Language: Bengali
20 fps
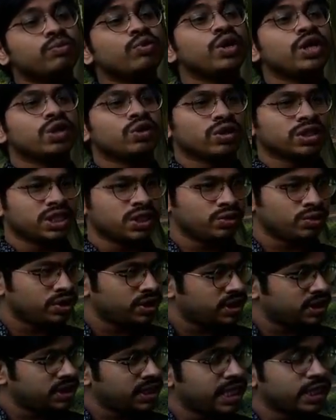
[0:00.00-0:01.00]
বইয়ের কথা
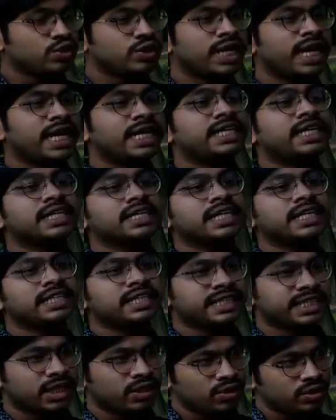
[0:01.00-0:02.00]
হচ্ছে একজন রাইটারকে
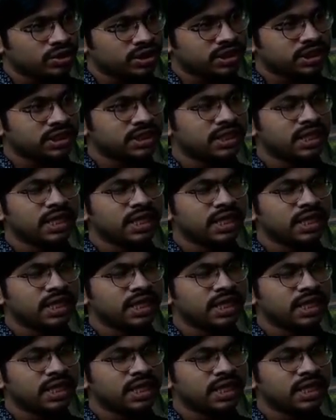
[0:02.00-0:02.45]
নিয়ে যাওয়া হচ্ছে